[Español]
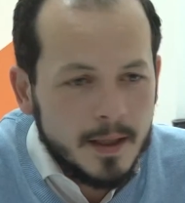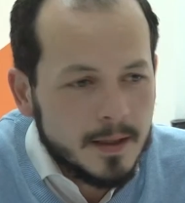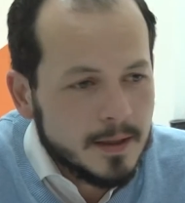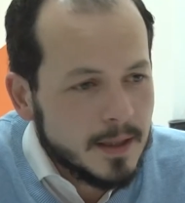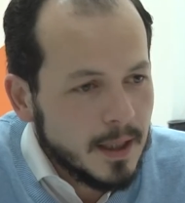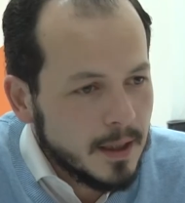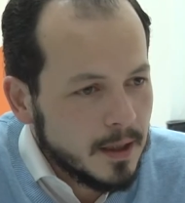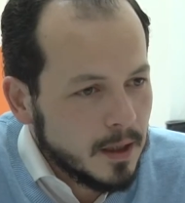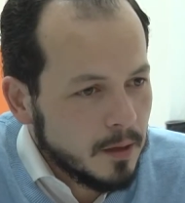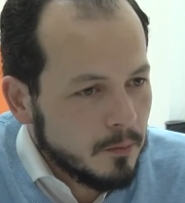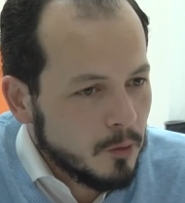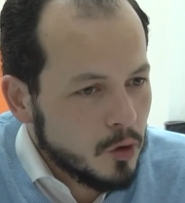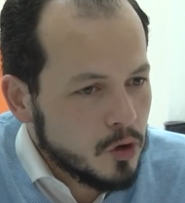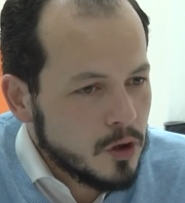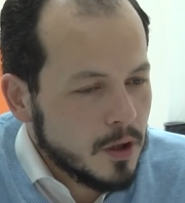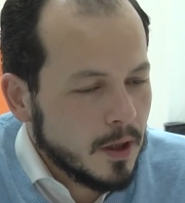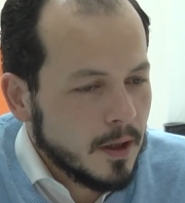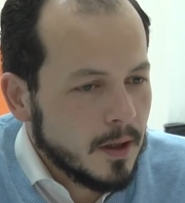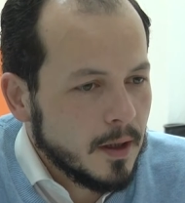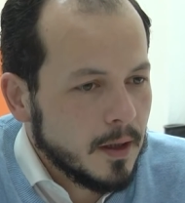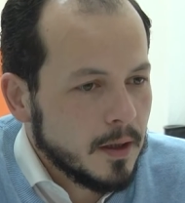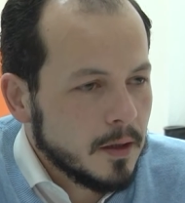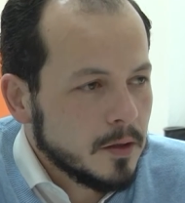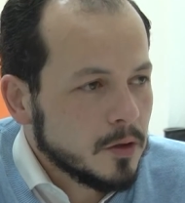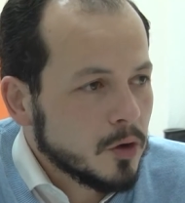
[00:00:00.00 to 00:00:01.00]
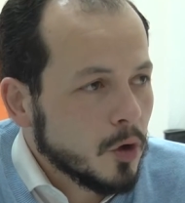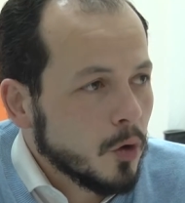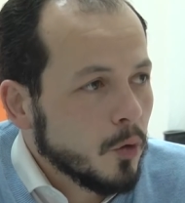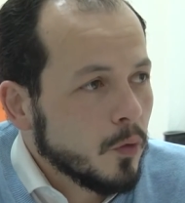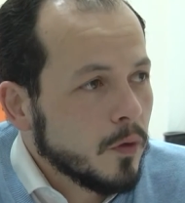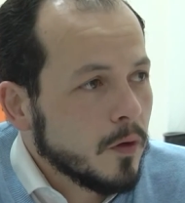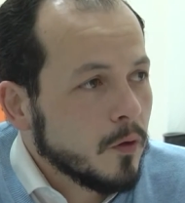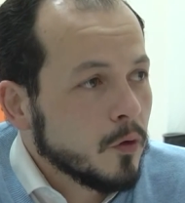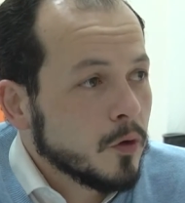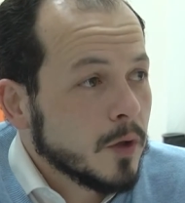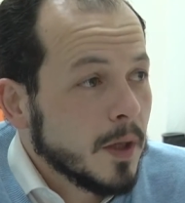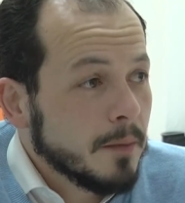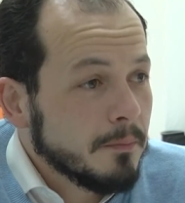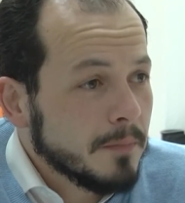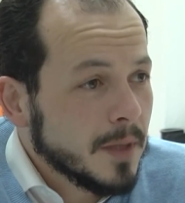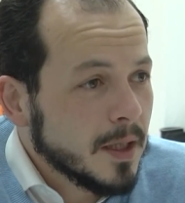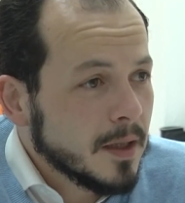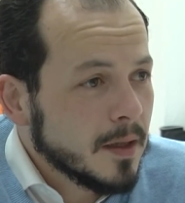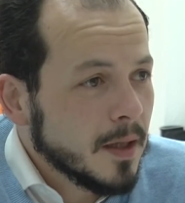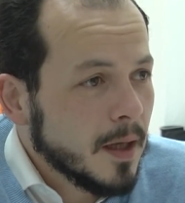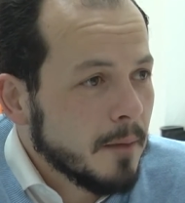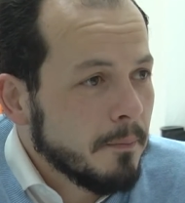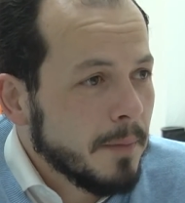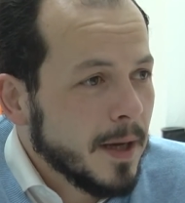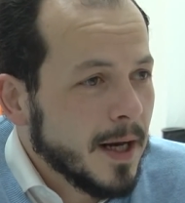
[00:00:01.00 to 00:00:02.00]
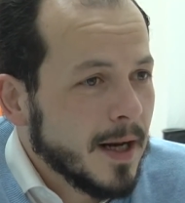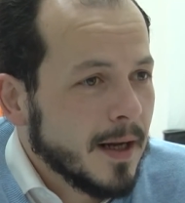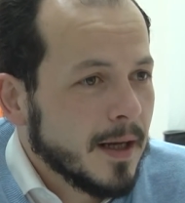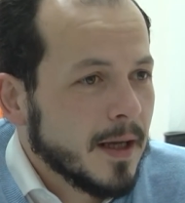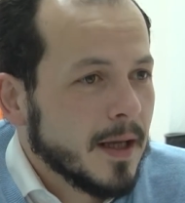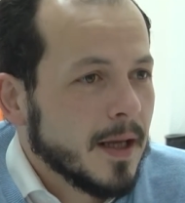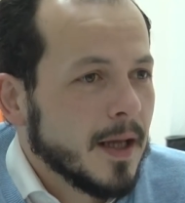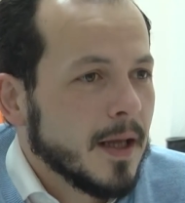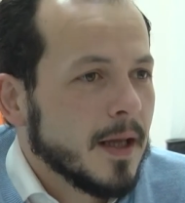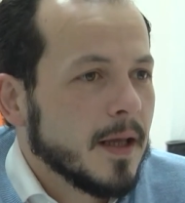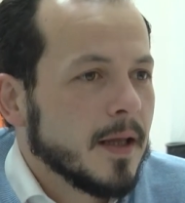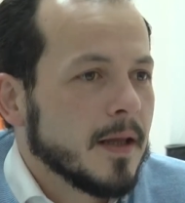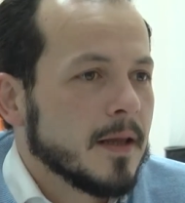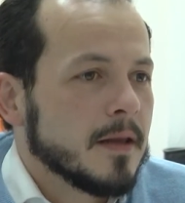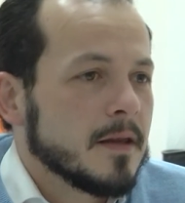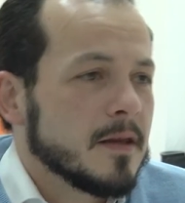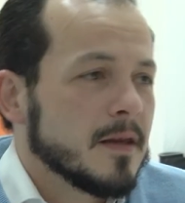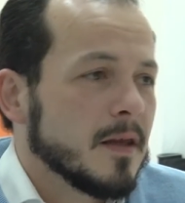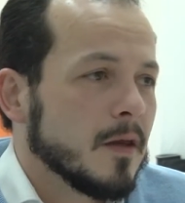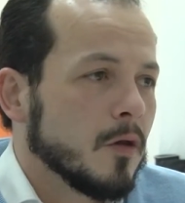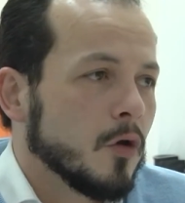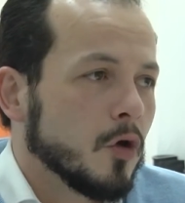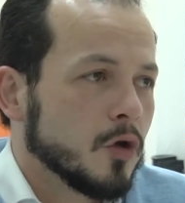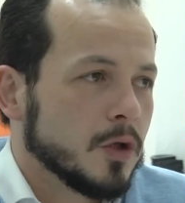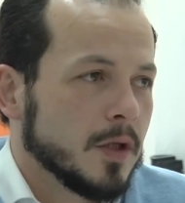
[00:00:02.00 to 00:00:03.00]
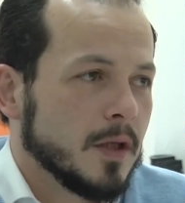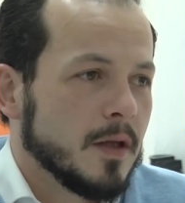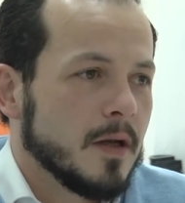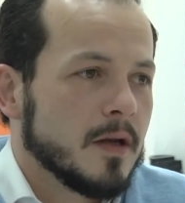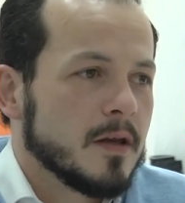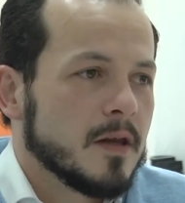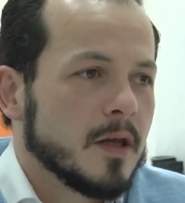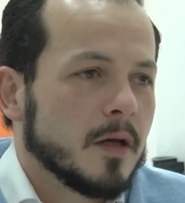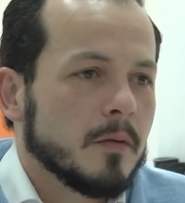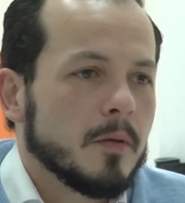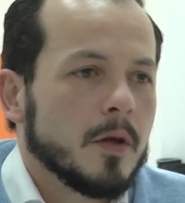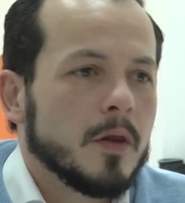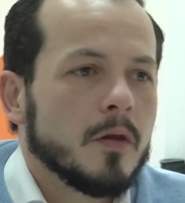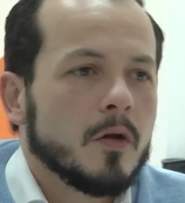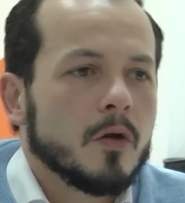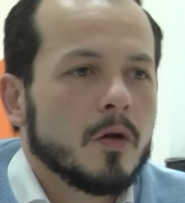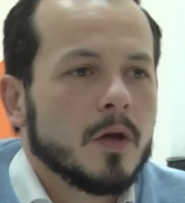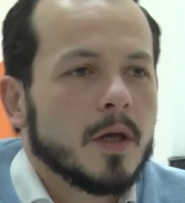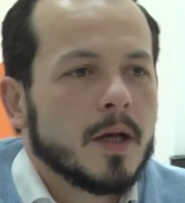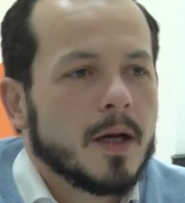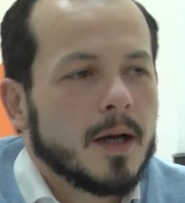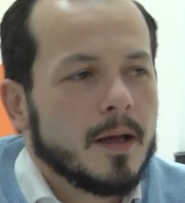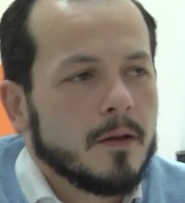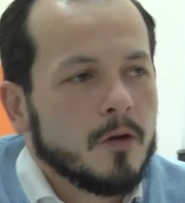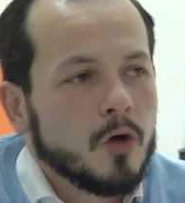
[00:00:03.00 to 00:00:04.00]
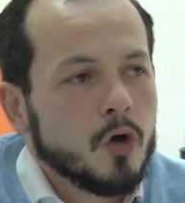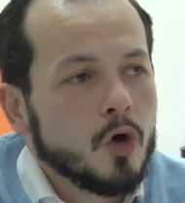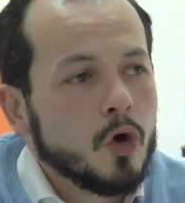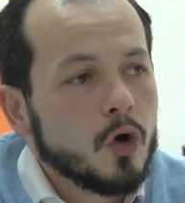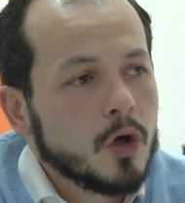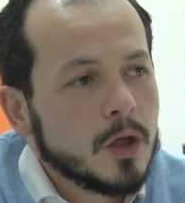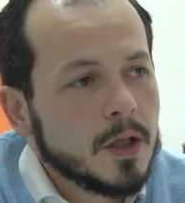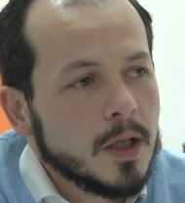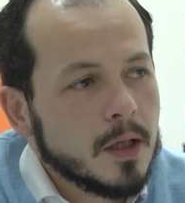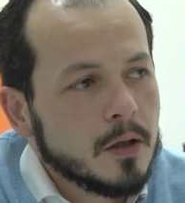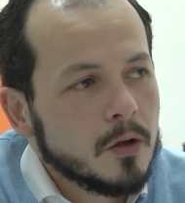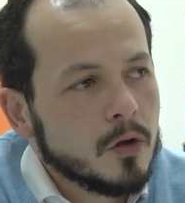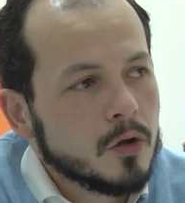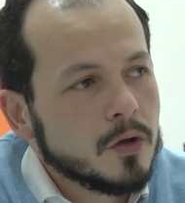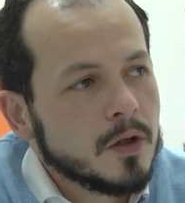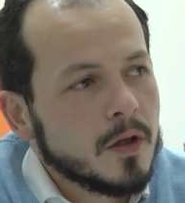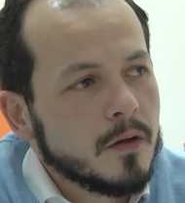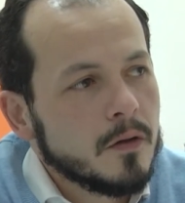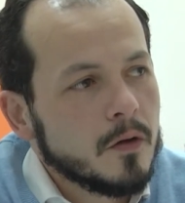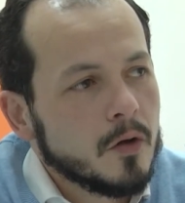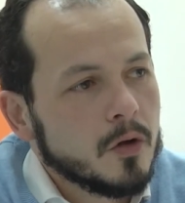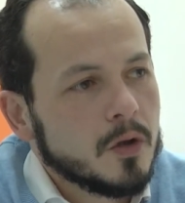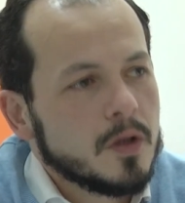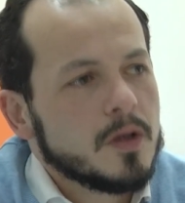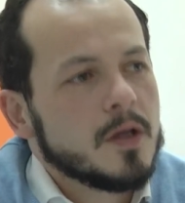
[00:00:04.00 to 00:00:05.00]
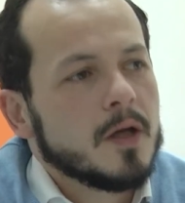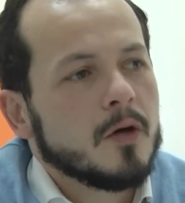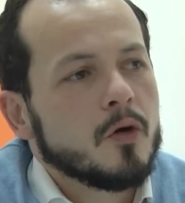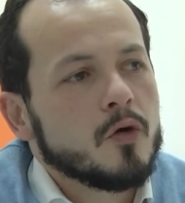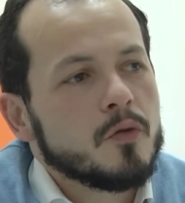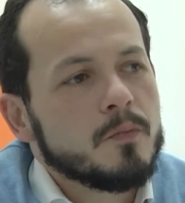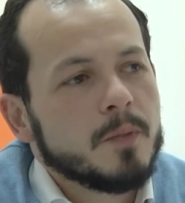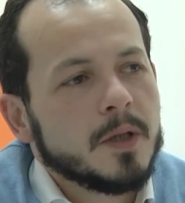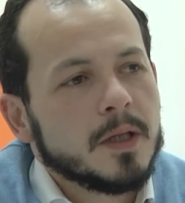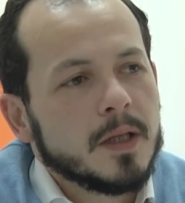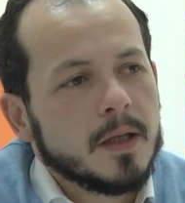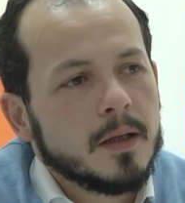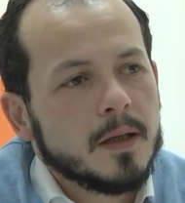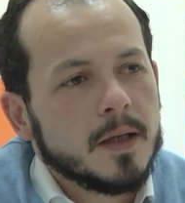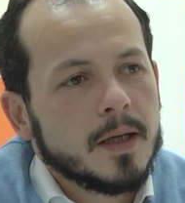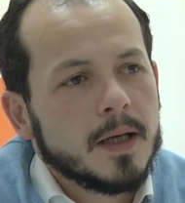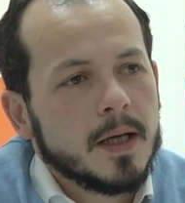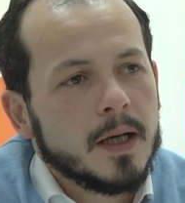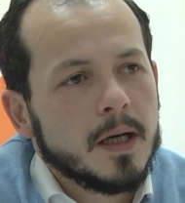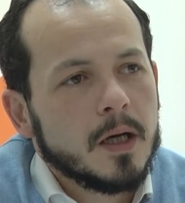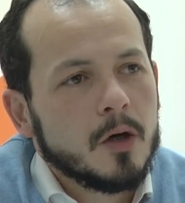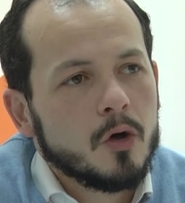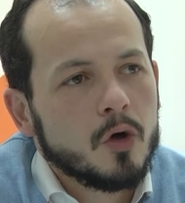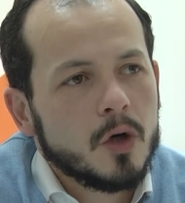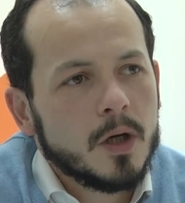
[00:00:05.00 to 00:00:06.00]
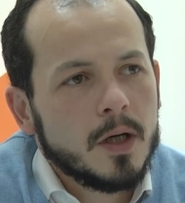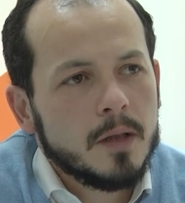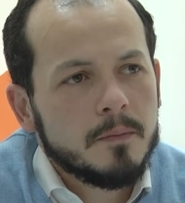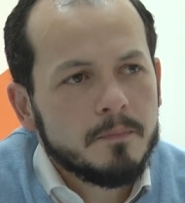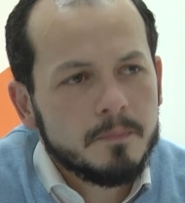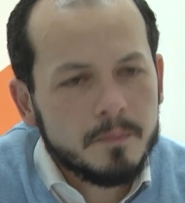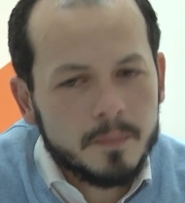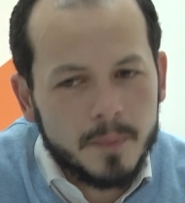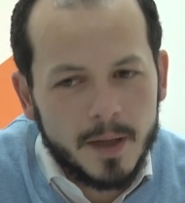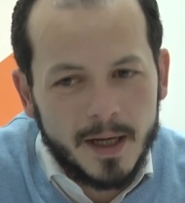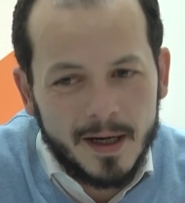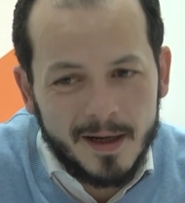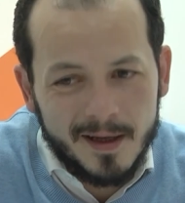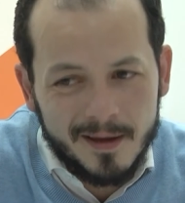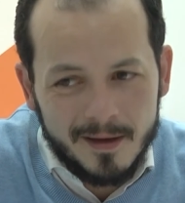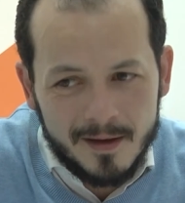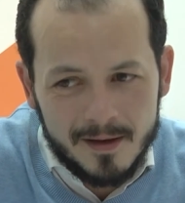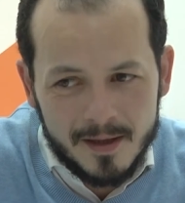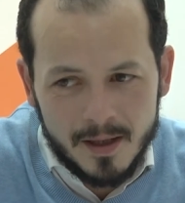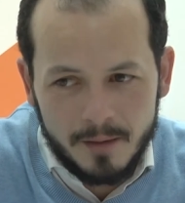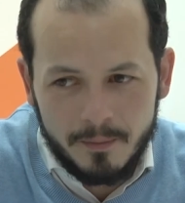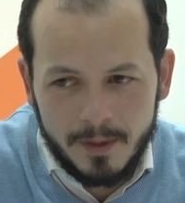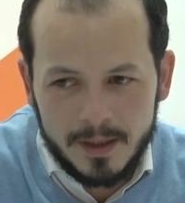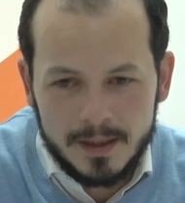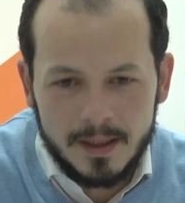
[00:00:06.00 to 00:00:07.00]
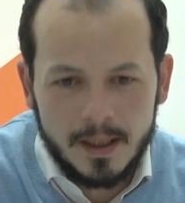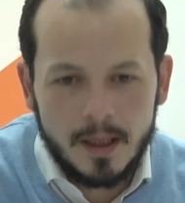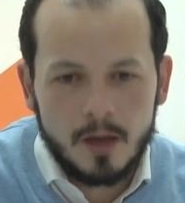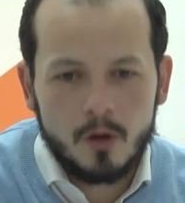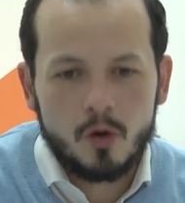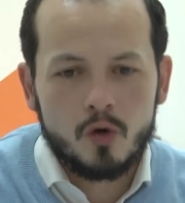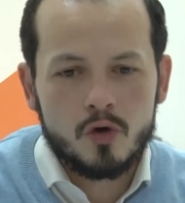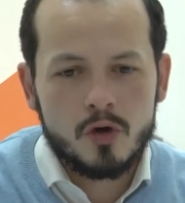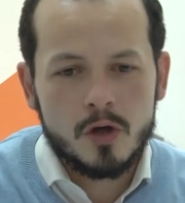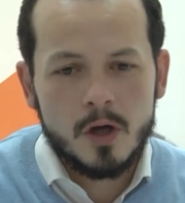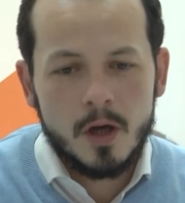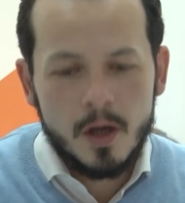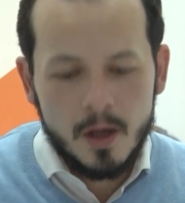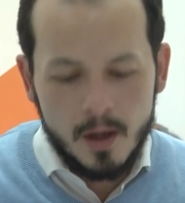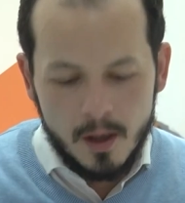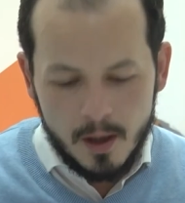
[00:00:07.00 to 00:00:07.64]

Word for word: Y ahí hemos eh, introducido una enmienda para que se dote del servicio de radiología en condiciones al Hospital de Calahorra, para que de esa manera los,